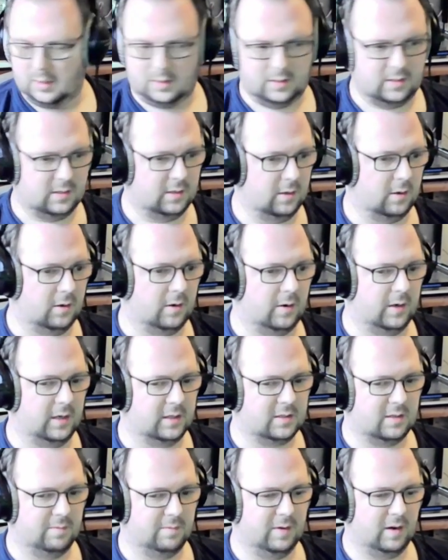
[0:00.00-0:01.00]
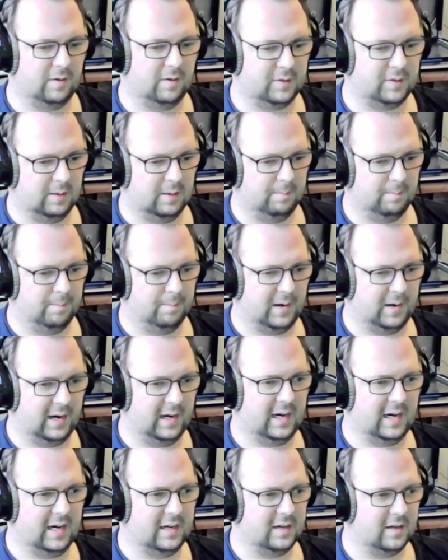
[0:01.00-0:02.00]
So, jetzt sind wir auf dem
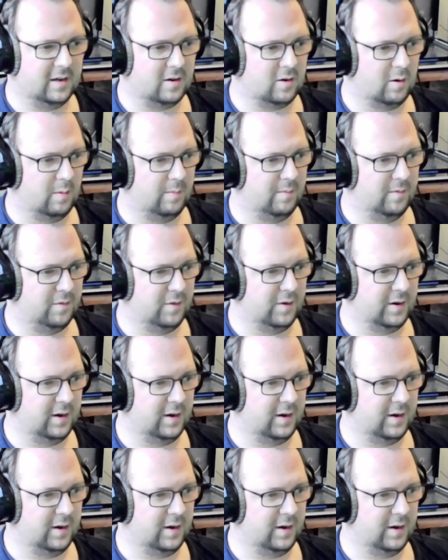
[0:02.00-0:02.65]
Pi angekommen von